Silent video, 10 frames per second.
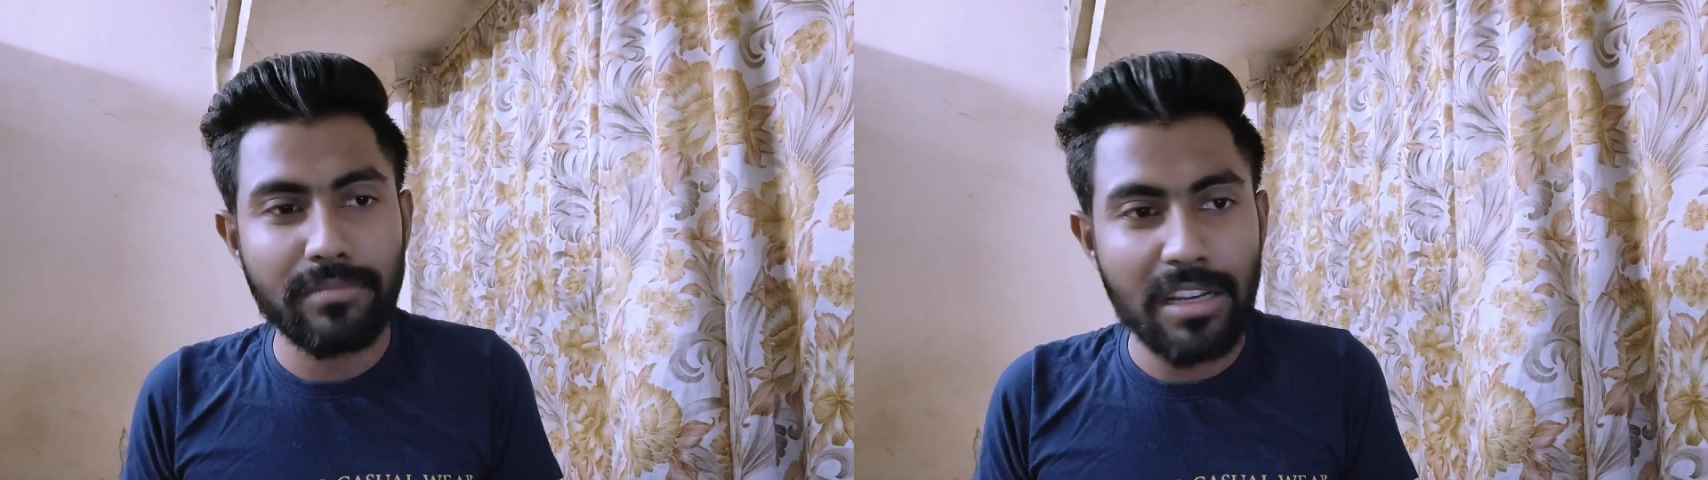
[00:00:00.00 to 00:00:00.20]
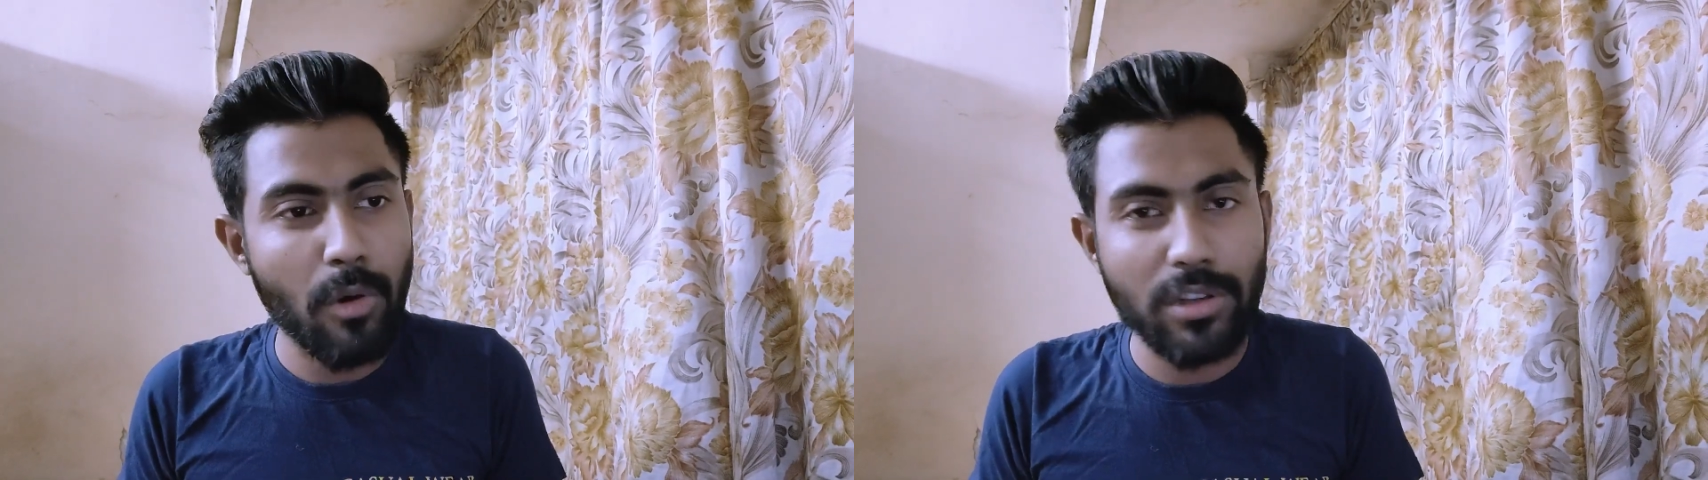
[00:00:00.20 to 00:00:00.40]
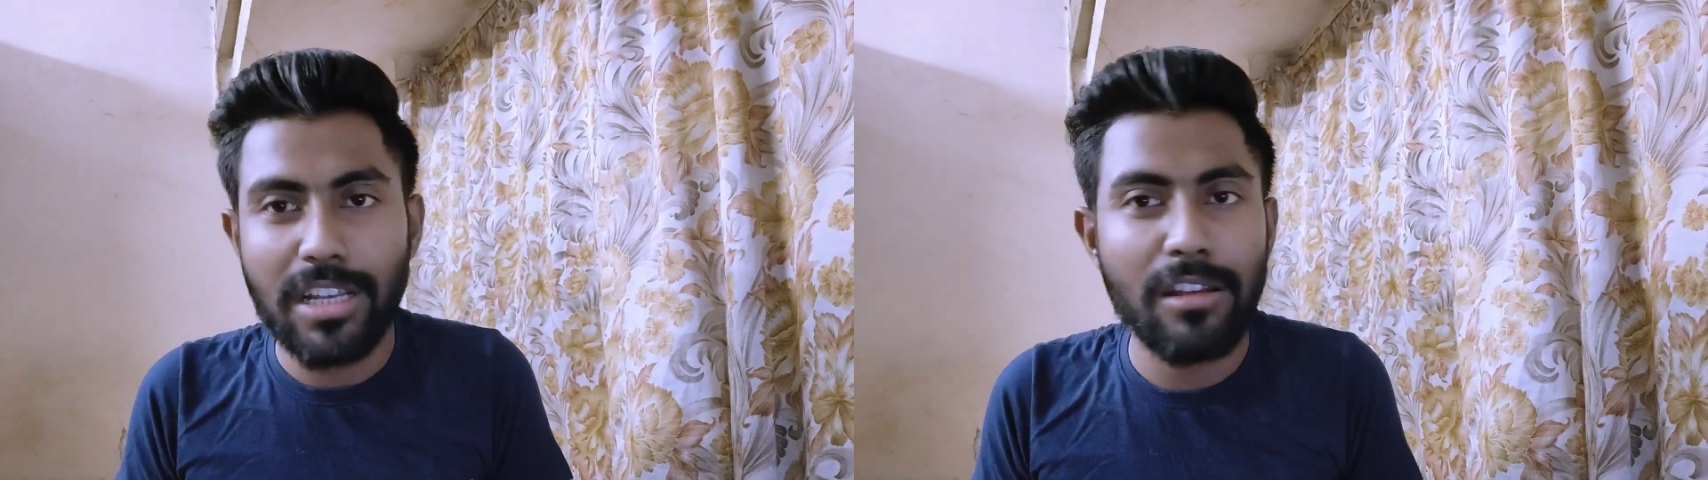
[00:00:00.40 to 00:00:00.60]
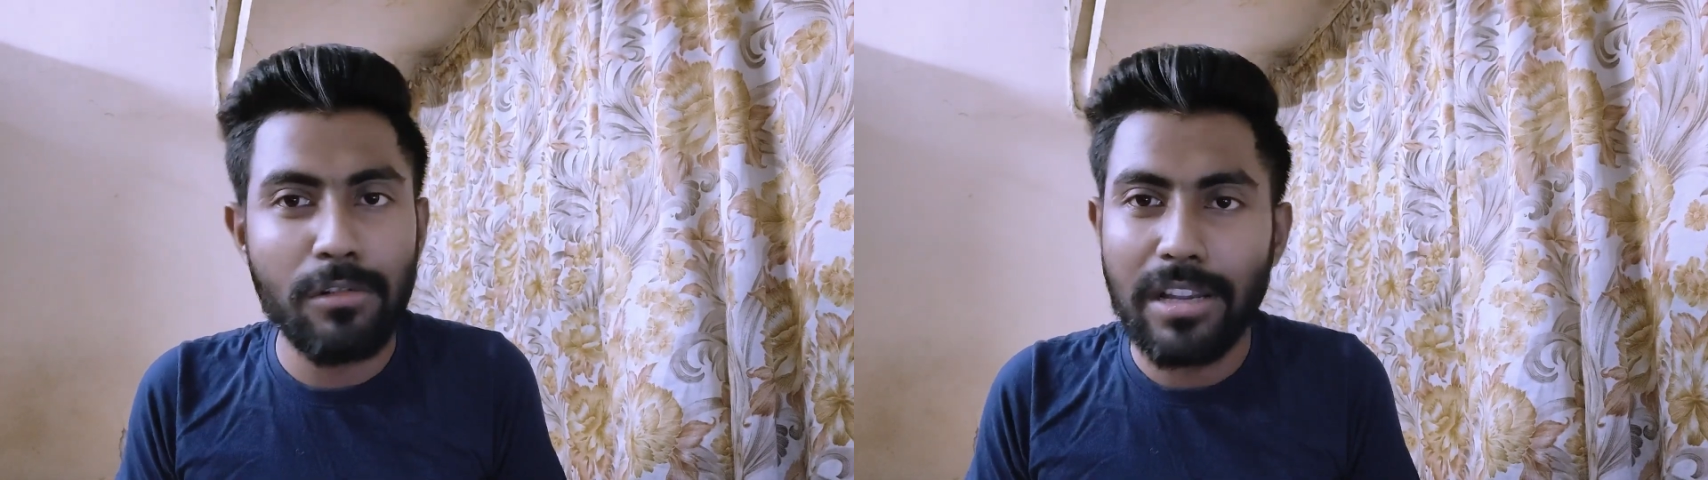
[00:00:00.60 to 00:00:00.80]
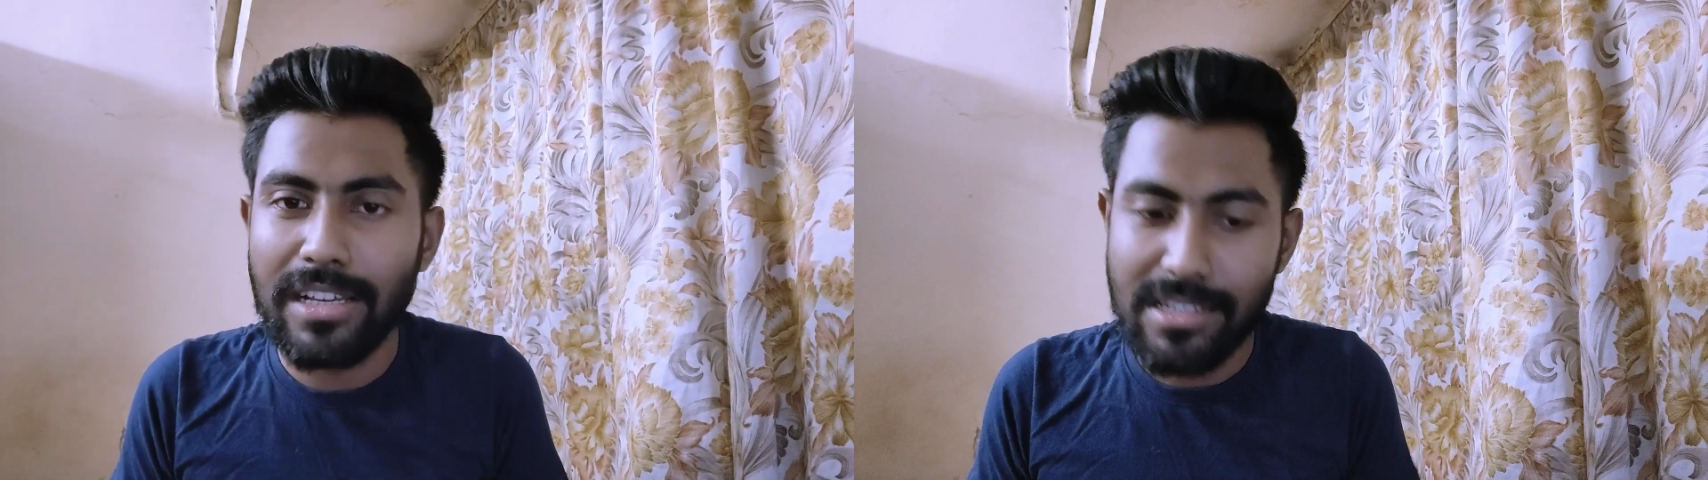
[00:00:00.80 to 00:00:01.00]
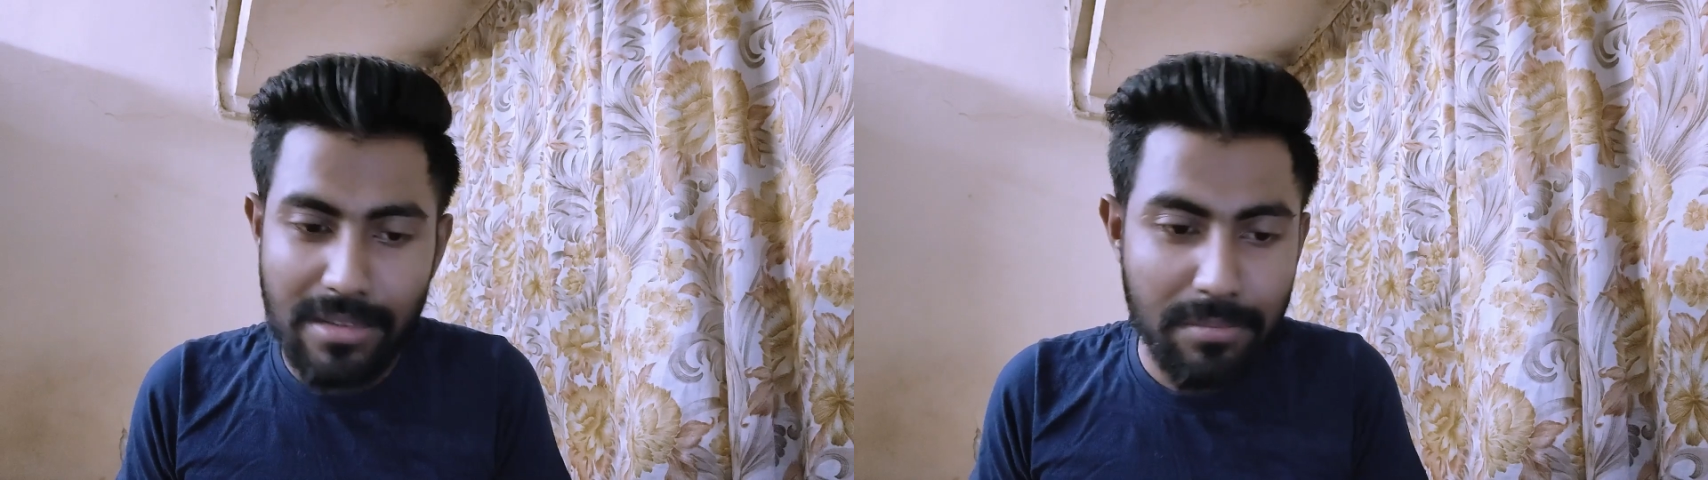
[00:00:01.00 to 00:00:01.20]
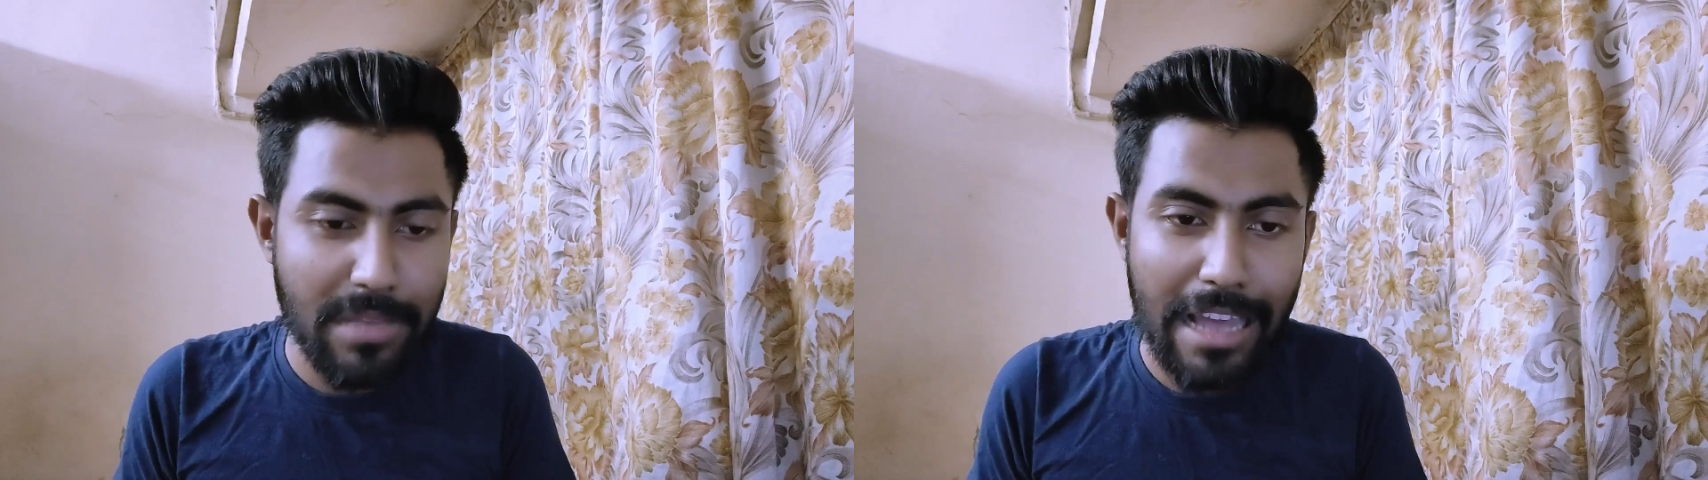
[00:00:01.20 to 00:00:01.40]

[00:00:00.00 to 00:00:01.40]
মানে অসাধারণ লেগেছে যে